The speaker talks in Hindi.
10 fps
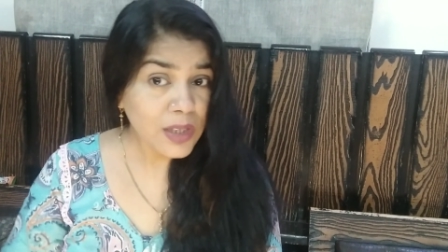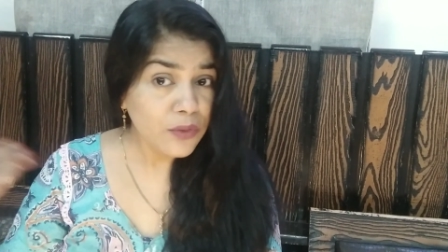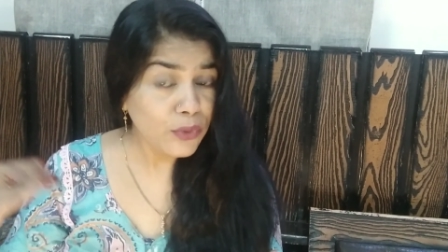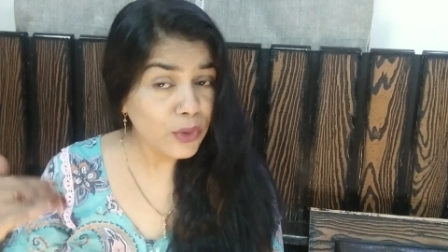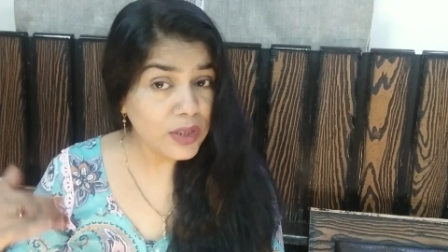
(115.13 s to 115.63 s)

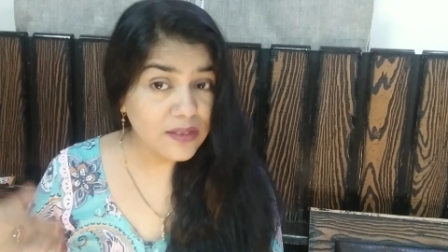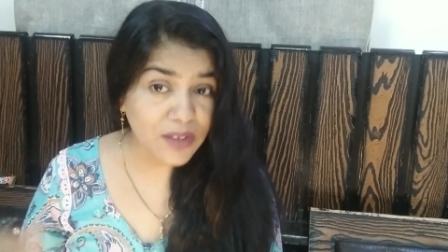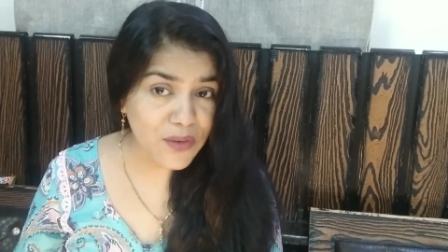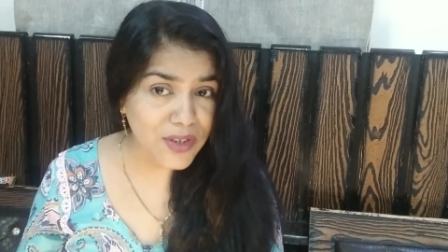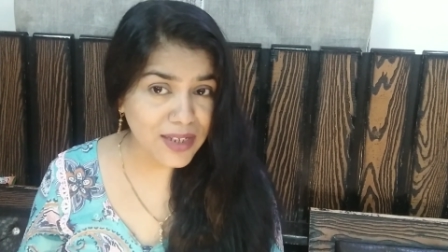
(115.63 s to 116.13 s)
वो
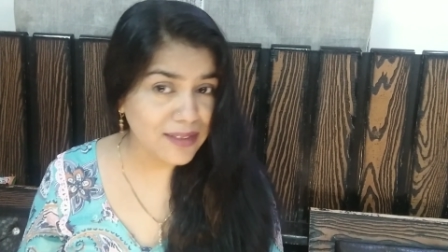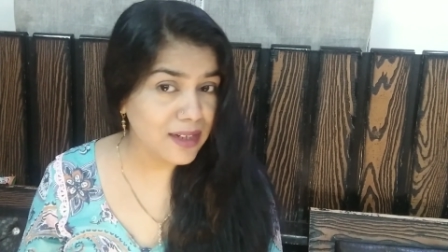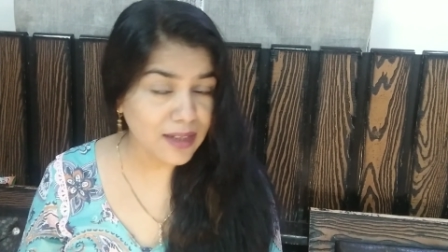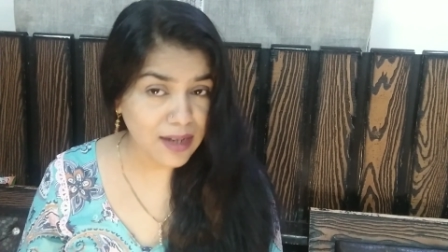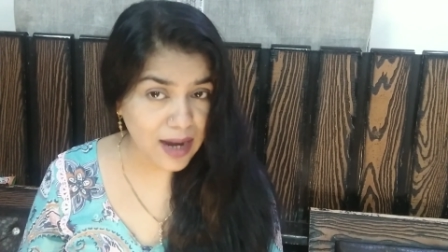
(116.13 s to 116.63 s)
इसकी वजह से
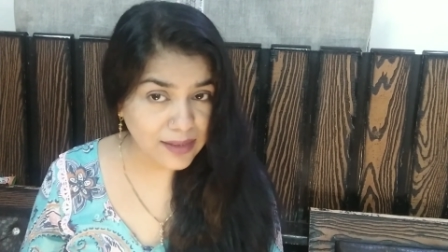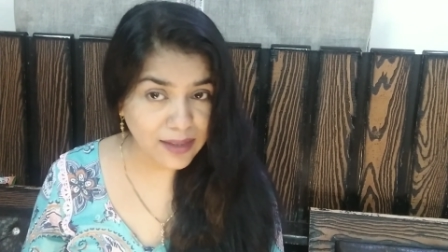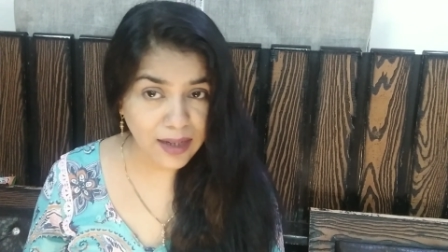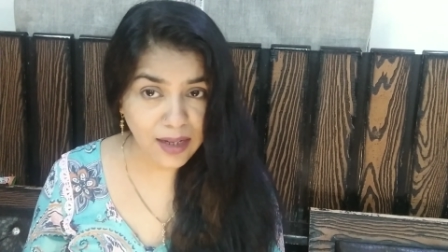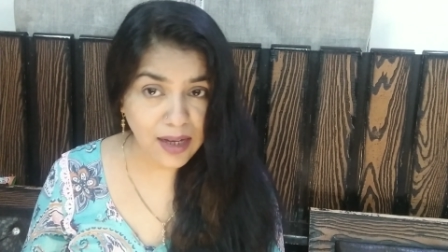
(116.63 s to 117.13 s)
लेकिन
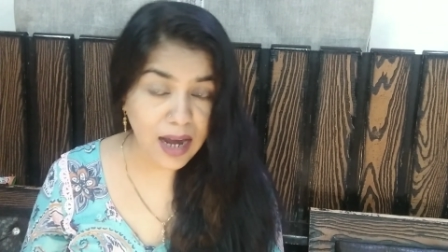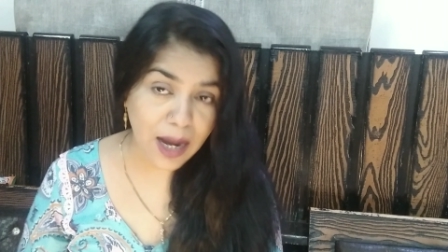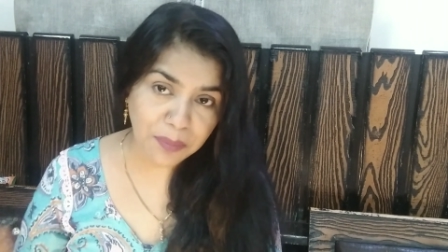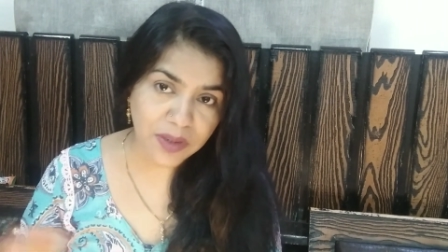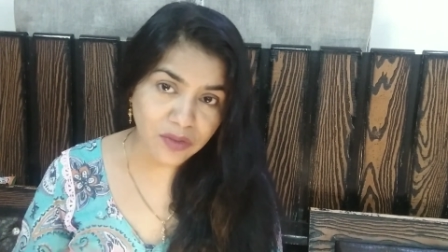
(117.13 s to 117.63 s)
ऐसा नहीं है
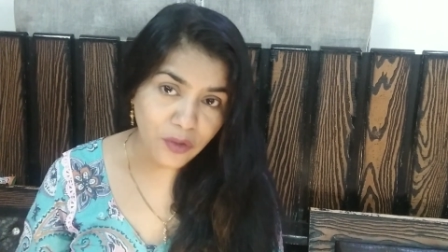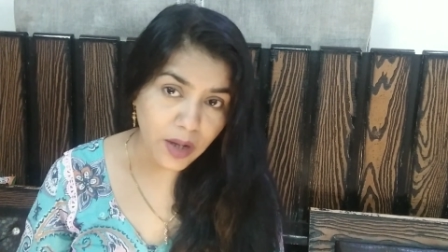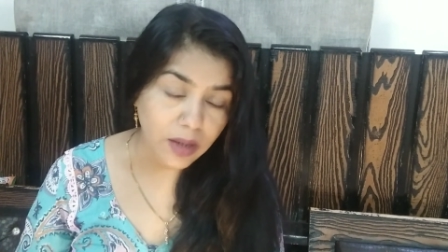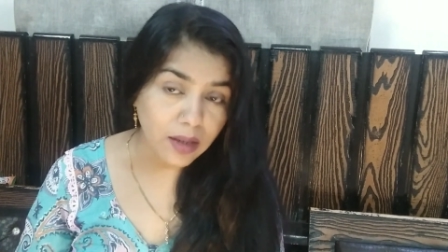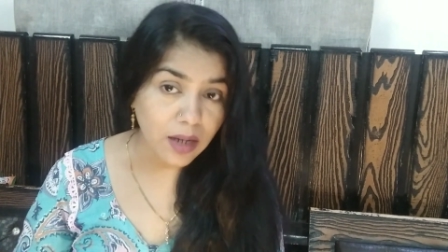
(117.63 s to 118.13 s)
आपने
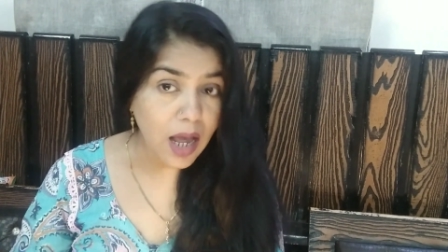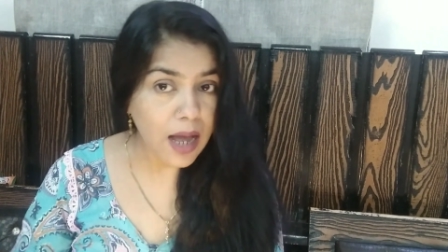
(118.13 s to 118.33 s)
स्ट्रेट करा